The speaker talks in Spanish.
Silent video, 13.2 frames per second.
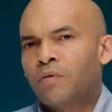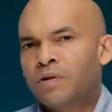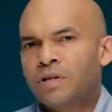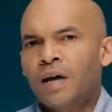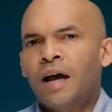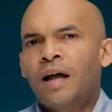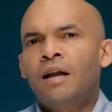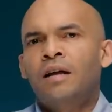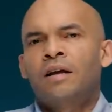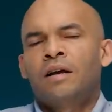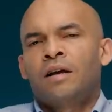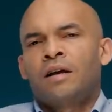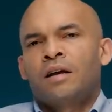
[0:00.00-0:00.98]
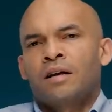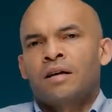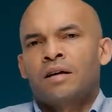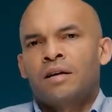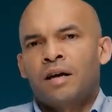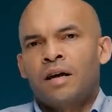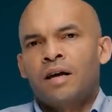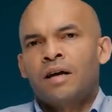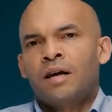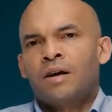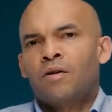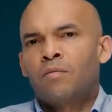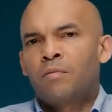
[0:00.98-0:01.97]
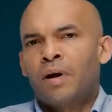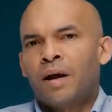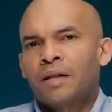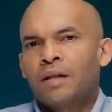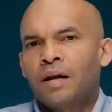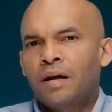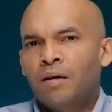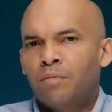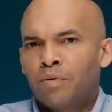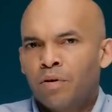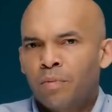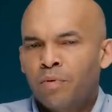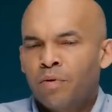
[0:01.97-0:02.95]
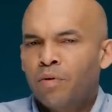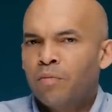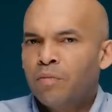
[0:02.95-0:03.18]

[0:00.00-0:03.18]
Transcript: oficial que comparte el propio